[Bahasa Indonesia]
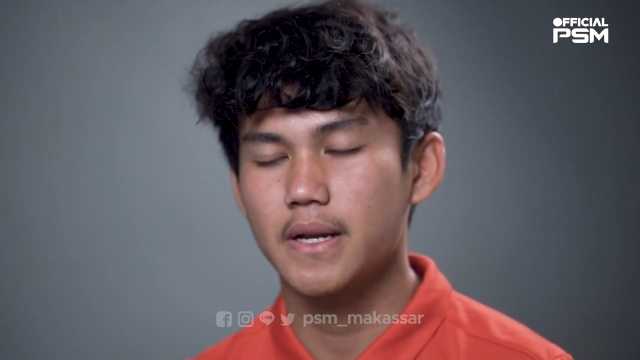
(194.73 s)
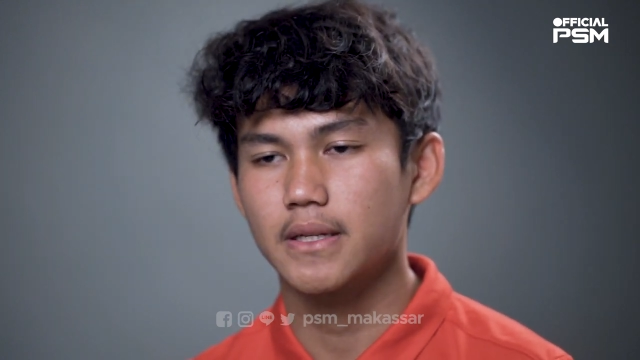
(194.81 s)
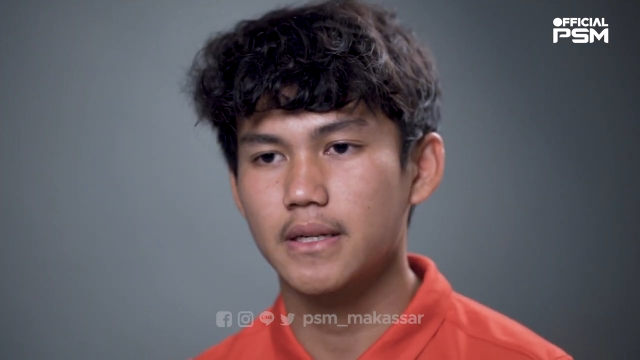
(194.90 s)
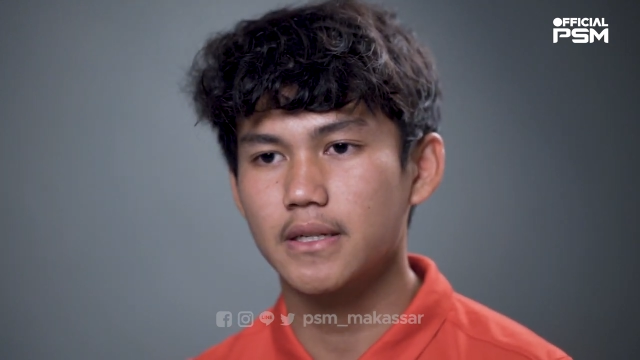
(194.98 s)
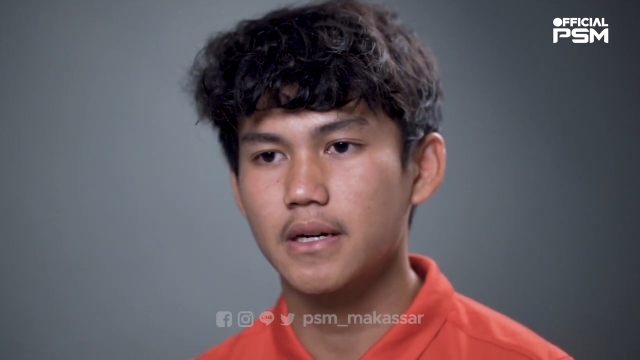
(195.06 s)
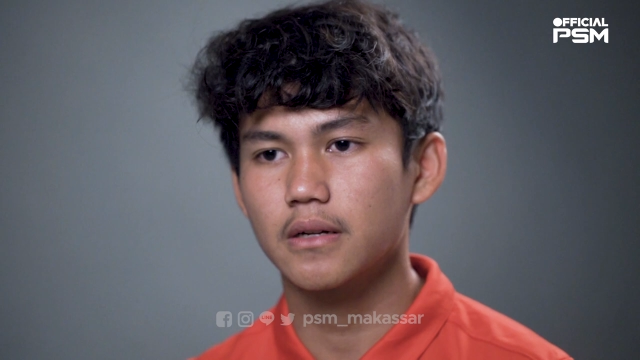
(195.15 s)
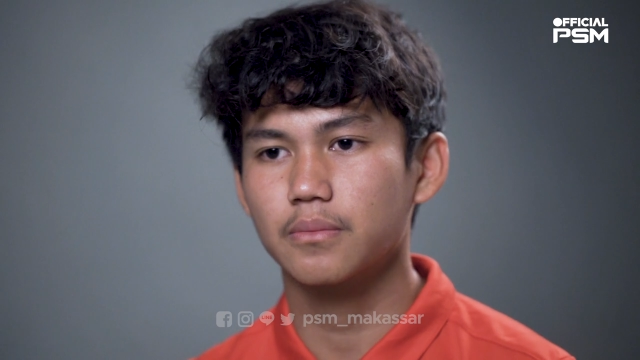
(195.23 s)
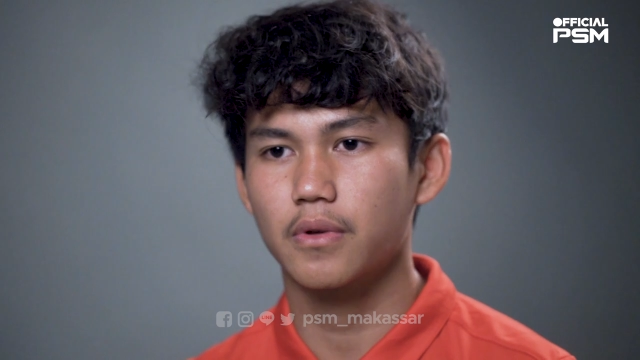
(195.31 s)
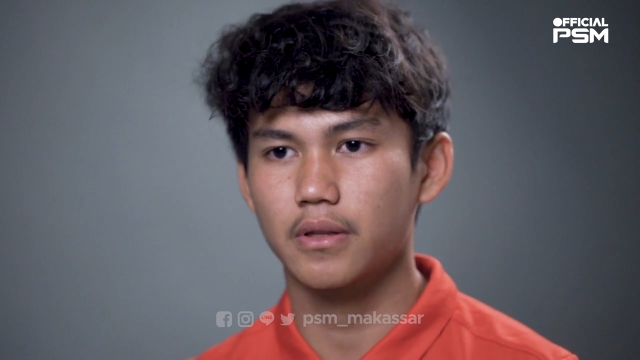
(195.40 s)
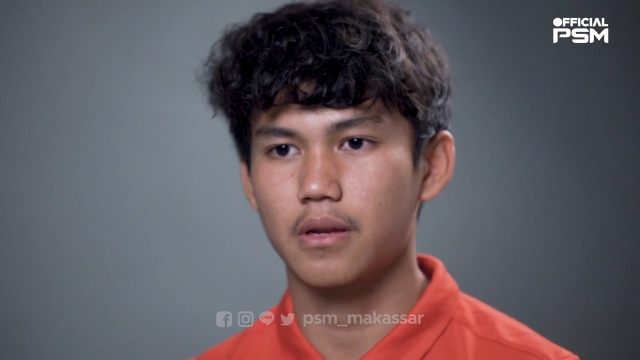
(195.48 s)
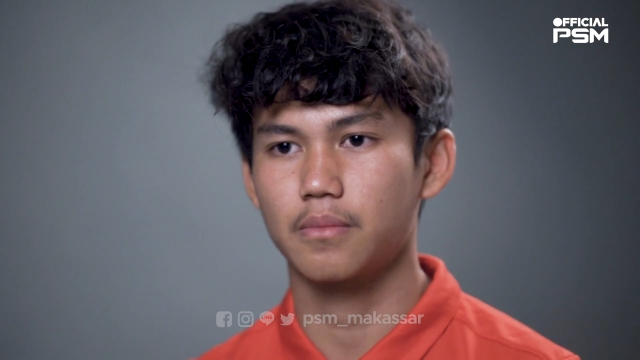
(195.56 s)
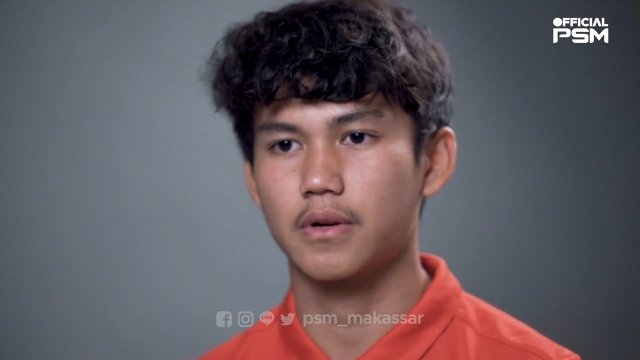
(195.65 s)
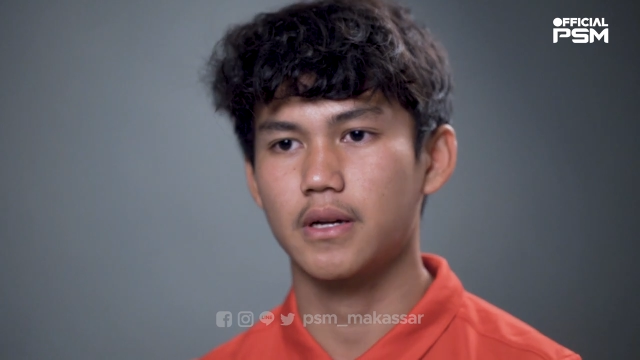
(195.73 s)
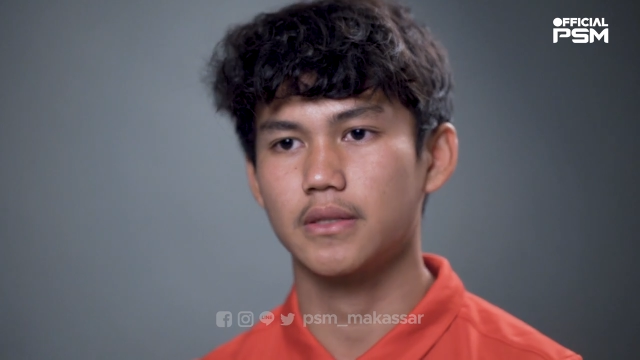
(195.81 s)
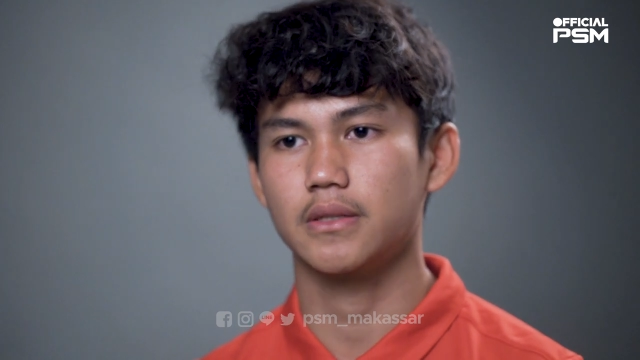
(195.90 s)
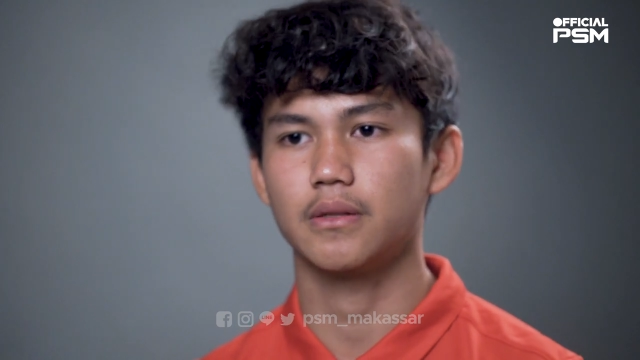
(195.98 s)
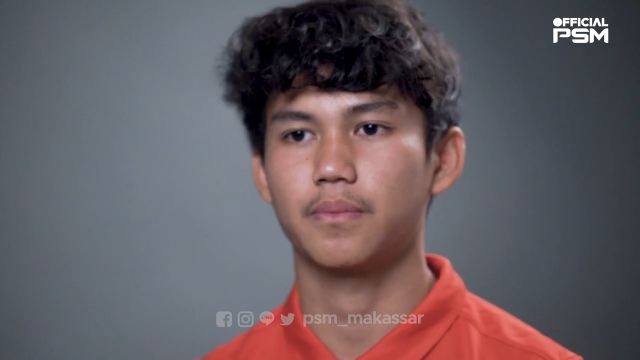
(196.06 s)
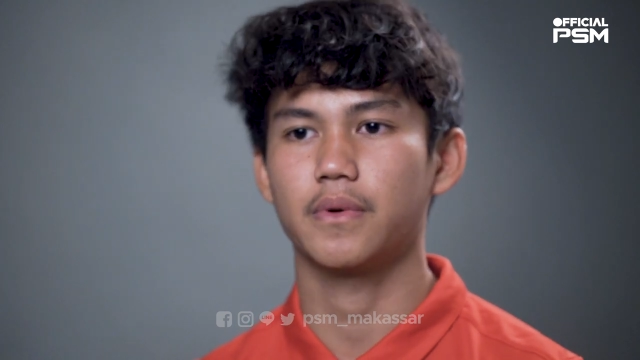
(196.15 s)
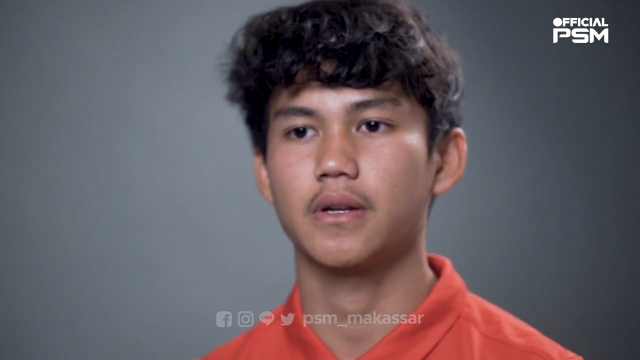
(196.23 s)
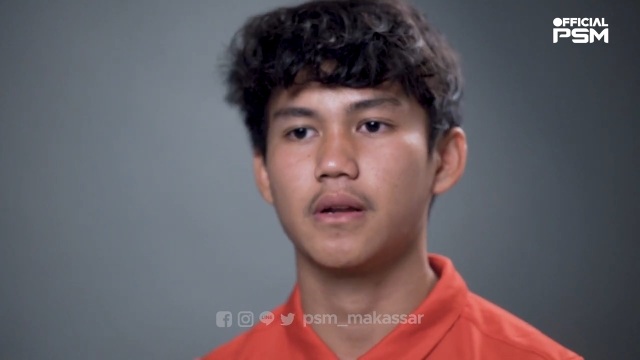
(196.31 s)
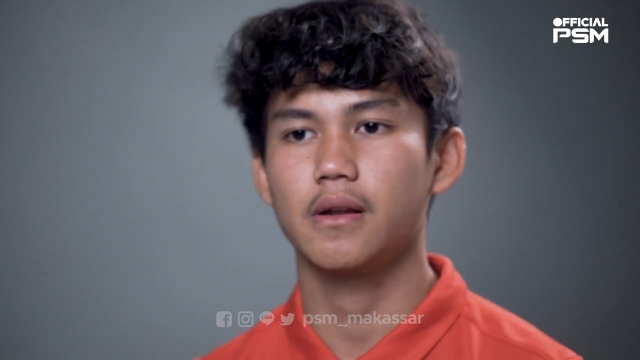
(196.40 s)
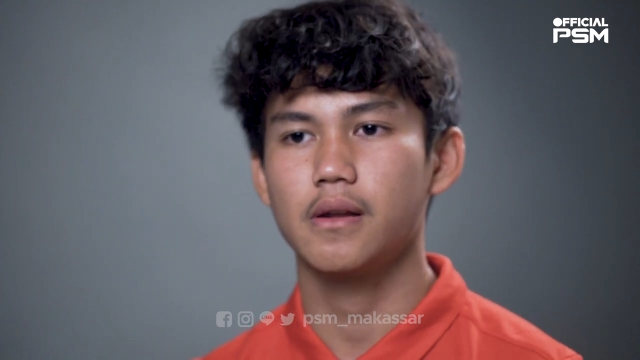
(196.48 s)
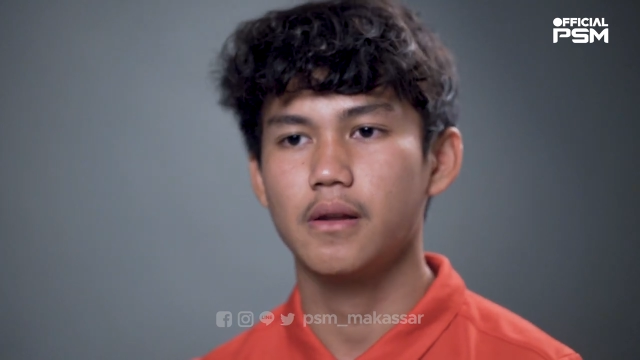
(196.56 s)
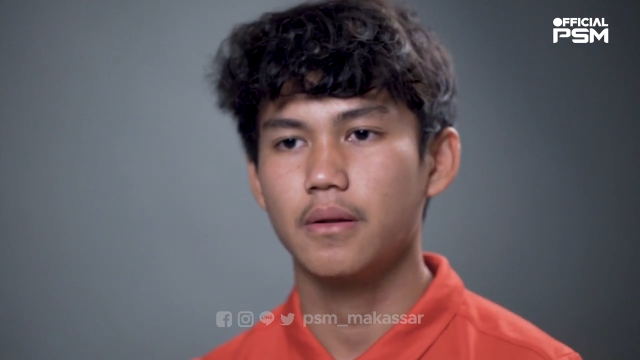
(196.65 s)
Saya sangat berterima kasih
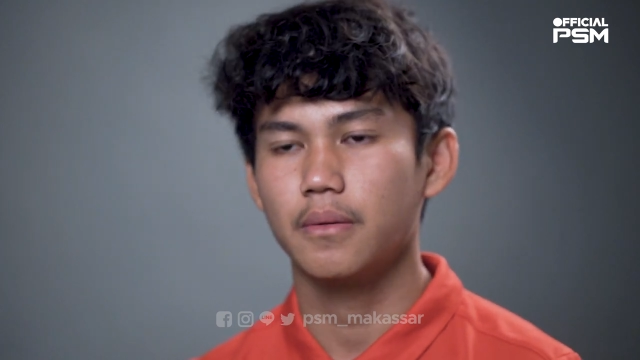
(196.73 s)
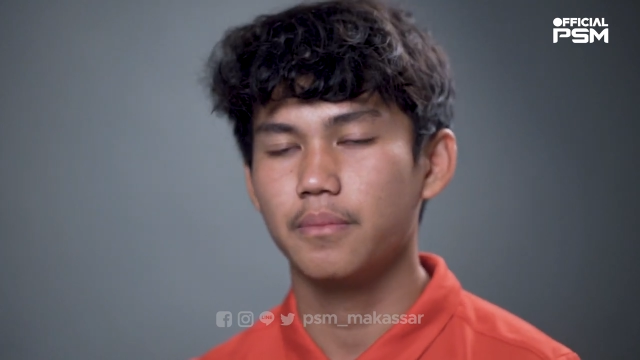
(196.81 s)
kepada